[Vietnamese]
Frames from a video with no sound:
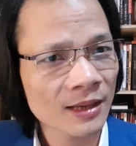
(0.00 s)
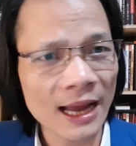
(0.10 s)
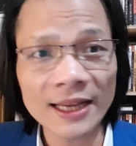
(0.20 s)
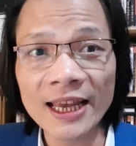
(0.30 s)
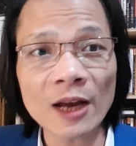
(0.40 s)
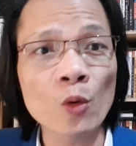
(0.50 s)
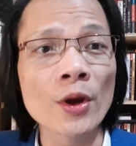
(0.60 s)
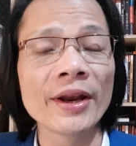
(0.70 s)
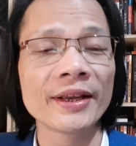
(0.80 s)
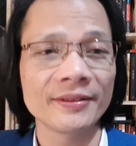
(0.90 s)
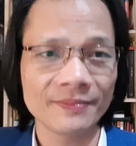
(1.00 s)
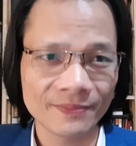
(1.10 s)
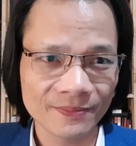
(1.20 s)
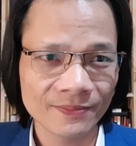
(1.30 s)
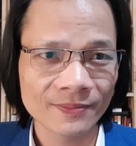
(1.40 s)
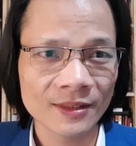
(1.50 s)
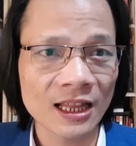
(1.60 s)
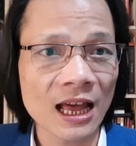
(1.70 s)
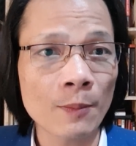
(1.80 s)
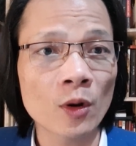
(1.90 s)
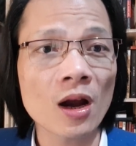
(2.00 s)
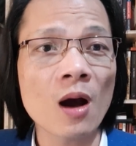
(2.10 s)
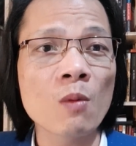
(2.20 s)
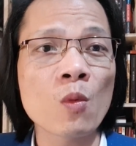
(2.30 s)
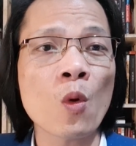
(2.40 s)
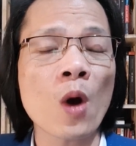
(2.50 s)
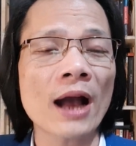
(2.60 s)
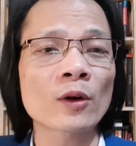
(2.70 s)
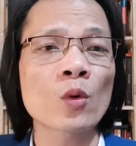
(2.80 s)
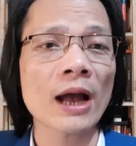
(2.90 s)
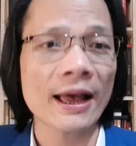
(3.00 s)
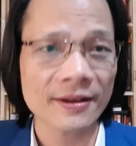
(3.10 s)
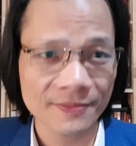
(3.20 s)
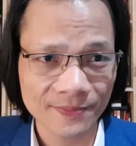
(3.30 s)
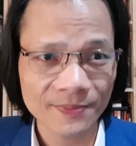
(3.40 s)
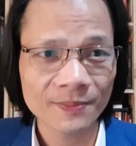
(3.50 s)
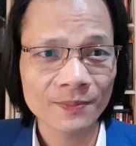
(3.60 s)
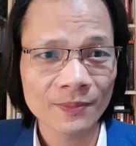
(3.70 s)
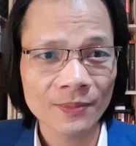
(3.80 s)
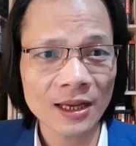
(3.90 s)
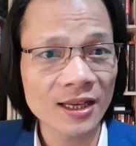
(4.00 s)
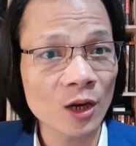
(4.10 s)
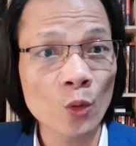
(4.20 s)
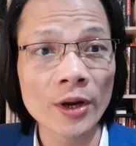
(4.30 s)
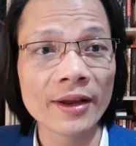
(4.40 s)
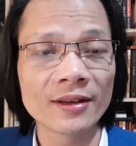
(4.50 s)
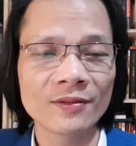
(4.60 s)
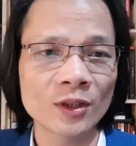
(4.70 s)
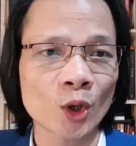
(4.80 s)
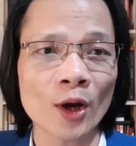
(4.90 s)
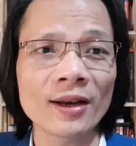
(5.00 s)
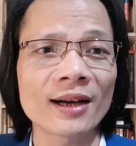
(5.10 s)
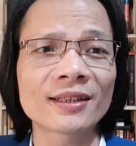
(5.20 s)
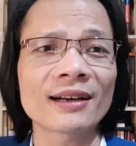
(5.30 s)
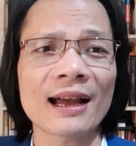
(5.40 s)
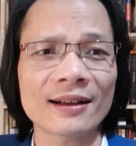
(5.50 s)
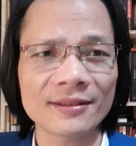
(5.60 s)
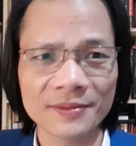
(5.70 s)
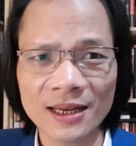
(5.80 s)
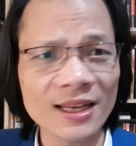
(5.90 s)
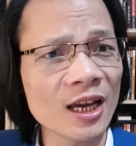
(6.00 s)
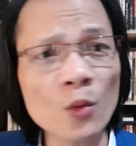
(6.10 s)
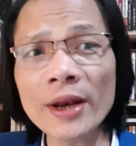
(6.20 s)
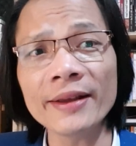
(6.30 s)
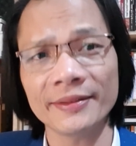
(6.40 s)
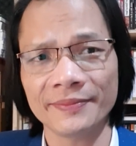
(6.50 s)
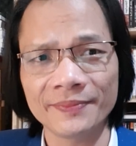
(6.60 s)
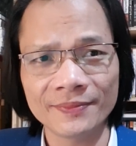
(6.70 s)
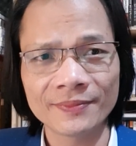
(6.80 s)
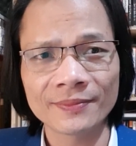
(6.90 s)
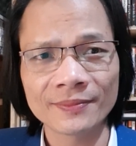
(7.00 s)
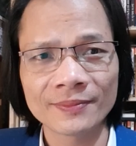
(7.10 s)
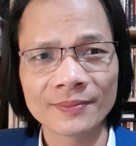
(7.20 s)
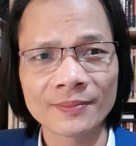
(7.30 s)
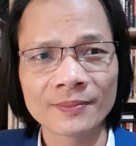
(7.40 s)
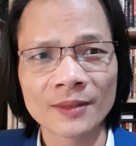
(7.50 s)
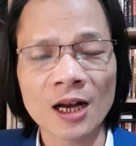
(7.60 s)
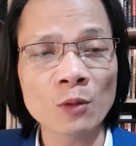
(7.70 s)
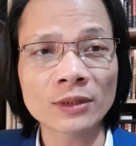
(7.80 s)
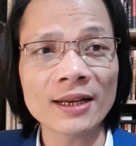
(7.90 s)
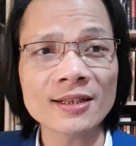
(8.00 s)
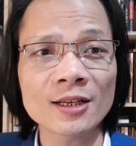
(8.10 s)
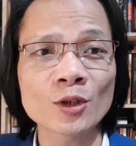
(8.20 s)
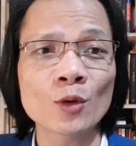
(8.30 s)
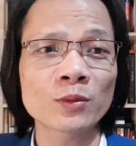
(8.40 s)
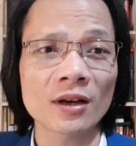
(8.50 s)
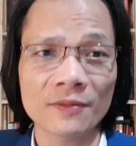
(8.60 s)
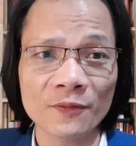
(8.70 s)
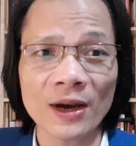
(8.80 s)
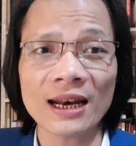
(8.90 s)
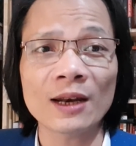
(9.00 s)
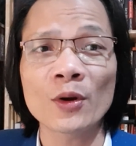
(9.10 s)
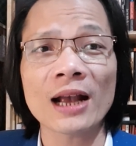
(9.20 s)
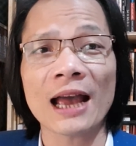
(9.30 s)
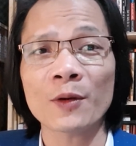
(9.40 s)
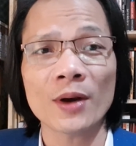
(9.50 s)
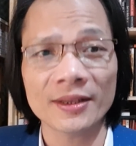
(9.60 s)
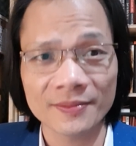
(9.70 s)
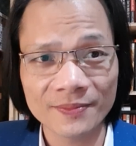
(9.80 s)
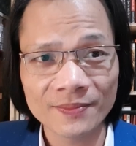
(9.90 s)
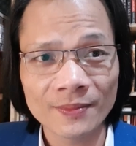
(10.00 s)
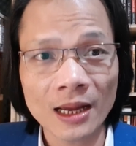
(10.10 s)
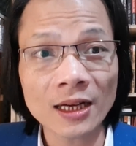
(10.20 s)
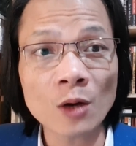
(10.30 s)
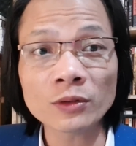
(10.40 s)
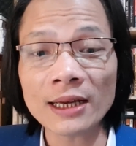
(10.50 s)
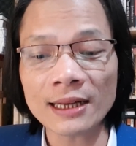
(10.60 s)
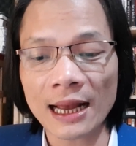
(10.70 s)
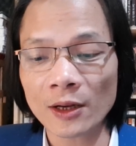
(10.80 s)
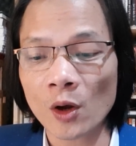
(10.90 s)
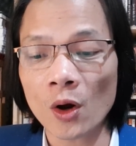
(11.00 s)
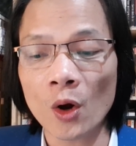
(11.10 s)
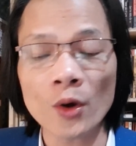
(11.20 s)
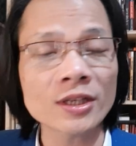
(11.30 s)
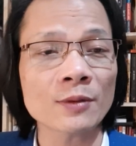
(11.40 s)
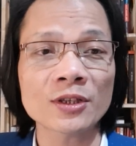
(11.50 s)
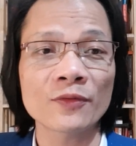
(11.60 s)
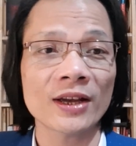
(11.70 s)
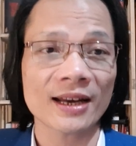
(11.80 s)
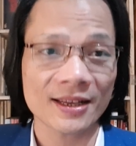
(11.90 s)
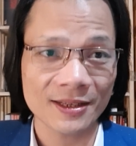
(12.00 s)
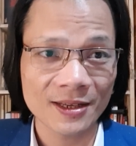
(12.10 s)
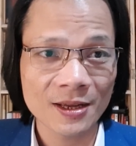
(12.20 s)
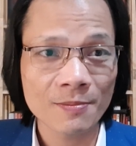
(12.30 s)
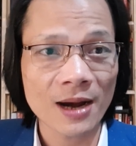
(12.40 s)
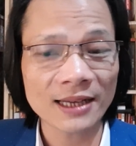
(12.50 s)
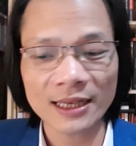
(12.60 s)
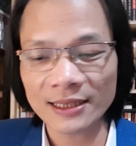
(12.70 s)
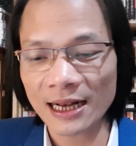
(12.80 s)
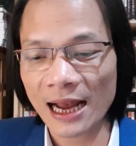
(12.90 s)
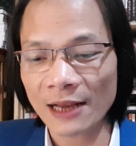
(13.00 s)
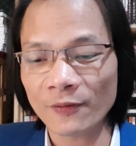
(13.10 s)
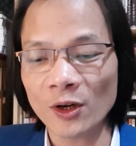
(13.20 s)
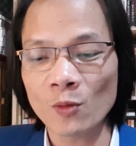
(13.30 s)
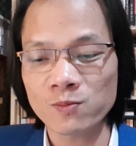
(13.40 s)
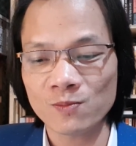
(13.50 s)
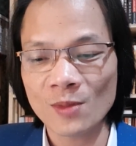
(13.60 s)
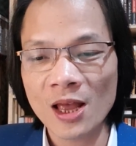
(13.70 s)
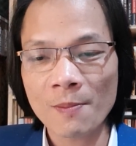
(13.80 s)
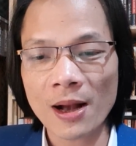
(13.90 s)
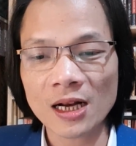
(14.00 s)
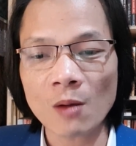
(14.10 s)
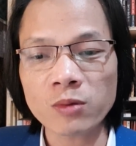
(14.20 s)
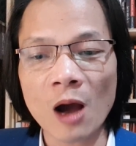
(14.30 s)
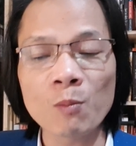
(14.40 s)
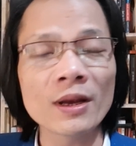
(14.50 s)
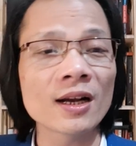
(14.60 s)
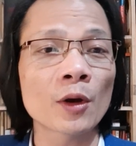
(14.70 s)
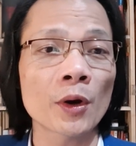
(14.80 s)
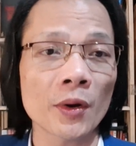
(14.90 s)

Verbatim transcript: Anh hiện nguyên hình là một ông Hoàng Đu Càng. Anh hiện nguyên hình với thói đời thượng đẳng. Anh hiện nguyên hình. Không thấy cái sự trung thực và là nỗi cải của anh. Anh không thấy rằng anh có lỗi trong sự việc này. Mà anh thấy rằng anh vẫn đúng. Mà cộng đồng mới là người có